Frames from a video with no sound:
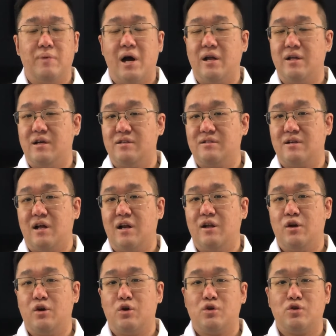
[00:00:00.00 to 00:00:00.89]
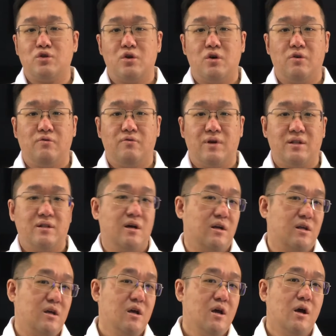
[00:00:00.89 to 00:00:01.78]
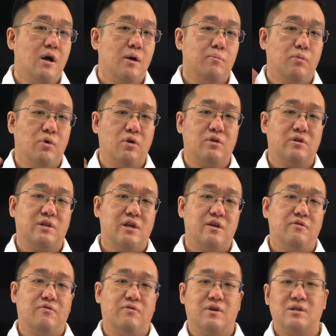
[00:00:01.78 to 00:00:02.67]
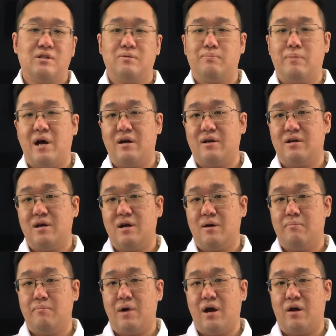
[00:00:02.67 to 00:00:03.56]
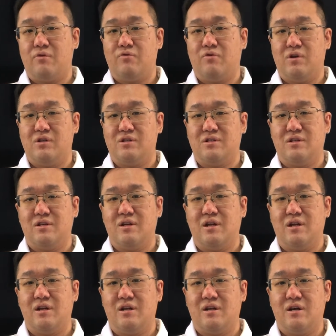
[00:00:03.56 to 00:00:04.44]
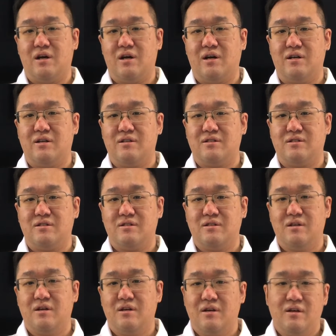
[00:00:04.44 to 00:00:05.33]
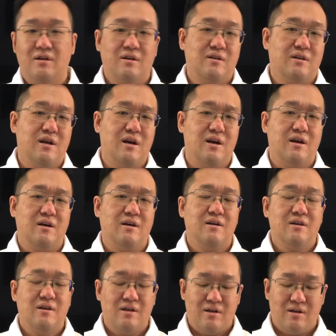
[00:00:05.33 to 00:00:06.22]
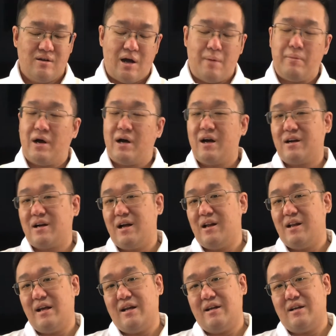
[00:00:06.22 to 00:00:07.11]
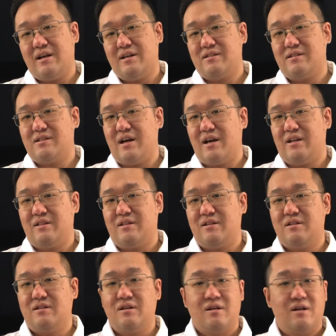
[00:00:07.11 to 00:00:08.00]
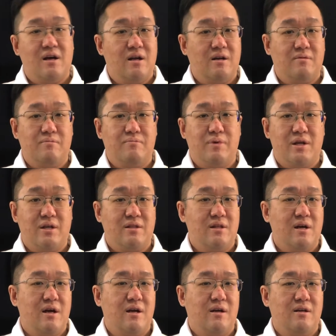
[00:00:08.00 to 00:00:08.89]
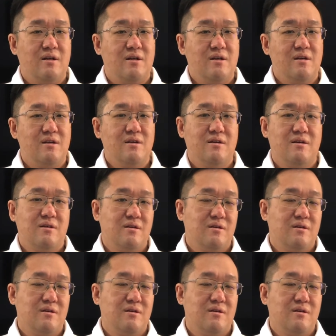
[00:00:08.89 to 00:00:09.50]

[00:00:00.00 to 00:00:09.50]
banyak sekali crossover dari multiverse pada Marvel sendiri guys. Nah, apakah kalian excited dengan berita ini?